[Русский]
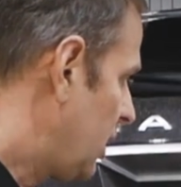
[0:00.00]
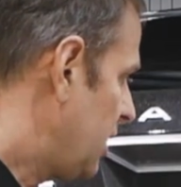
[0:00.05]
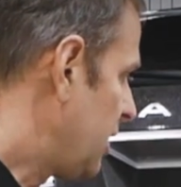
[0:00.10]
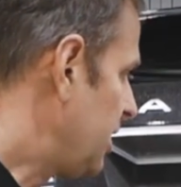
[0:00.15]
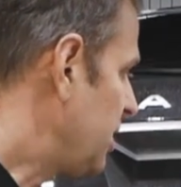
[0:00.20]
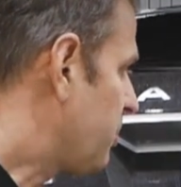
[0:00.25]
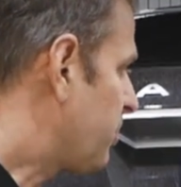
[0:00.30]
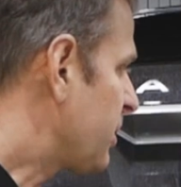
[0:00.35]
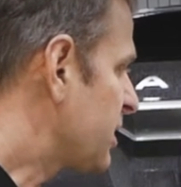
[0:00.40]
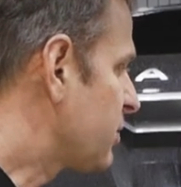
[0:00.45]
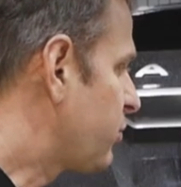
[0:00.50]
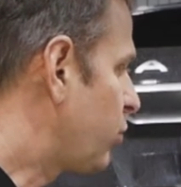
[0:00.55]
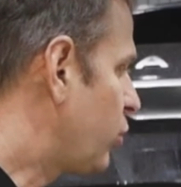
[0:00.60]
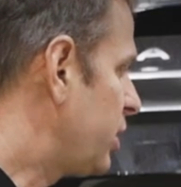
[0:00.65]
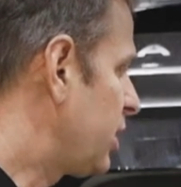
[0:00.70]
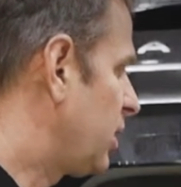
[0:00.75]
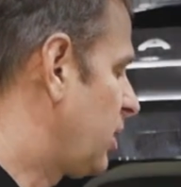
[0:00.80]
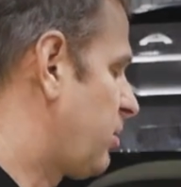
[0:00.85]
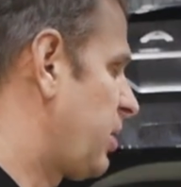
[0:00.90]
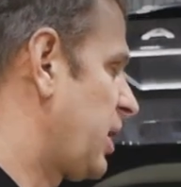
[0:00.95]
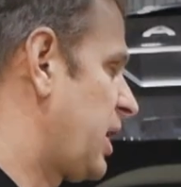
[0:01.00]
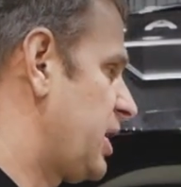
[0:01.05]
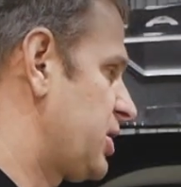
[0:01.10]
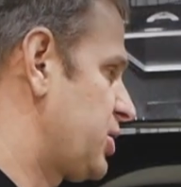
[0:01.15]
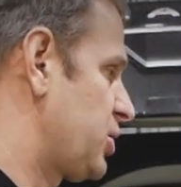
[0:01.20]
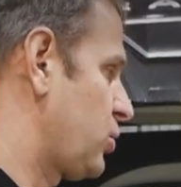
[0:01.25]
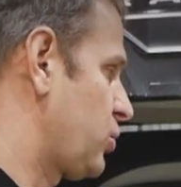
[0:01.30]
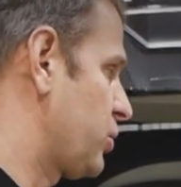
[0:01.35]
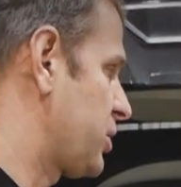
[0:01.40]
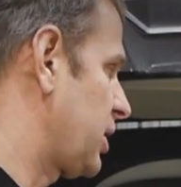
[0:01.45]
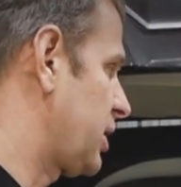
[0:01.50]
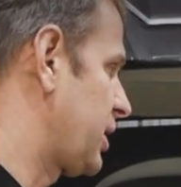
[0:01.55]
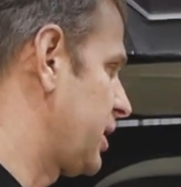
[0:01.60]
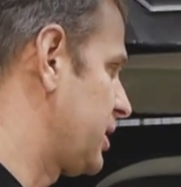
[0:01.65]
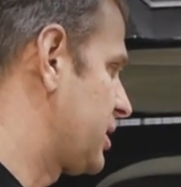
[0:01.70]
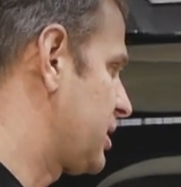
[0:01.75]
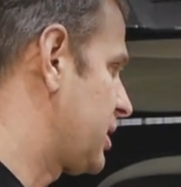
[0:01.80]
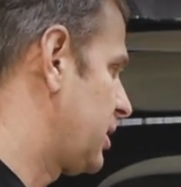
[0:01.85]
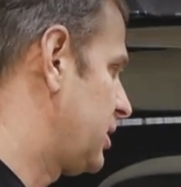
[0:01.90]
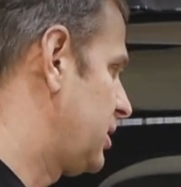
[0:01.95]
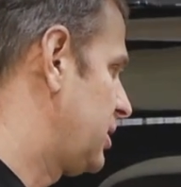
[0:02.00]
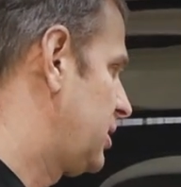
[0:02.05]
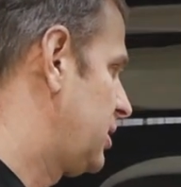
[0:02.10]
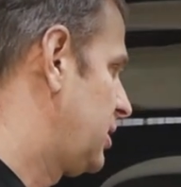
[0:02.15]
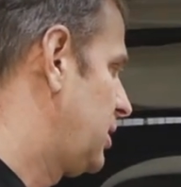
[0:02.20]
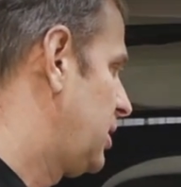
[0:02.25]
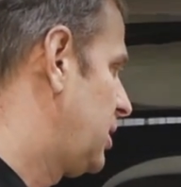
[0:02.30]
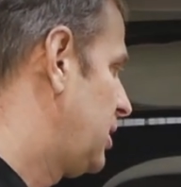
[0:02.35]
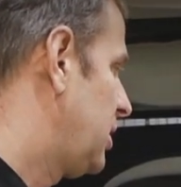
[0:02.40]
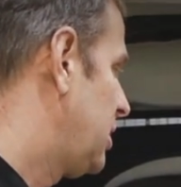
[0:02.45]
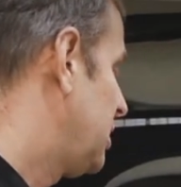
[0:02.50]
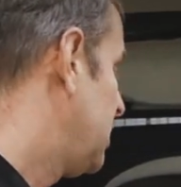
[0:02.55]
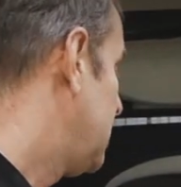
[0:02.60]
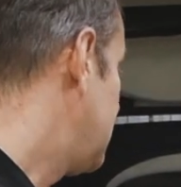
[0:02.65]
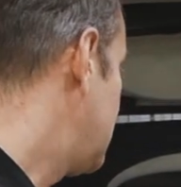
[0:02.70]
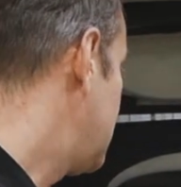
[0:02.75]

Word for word: и не позволила багажнику закрыться. И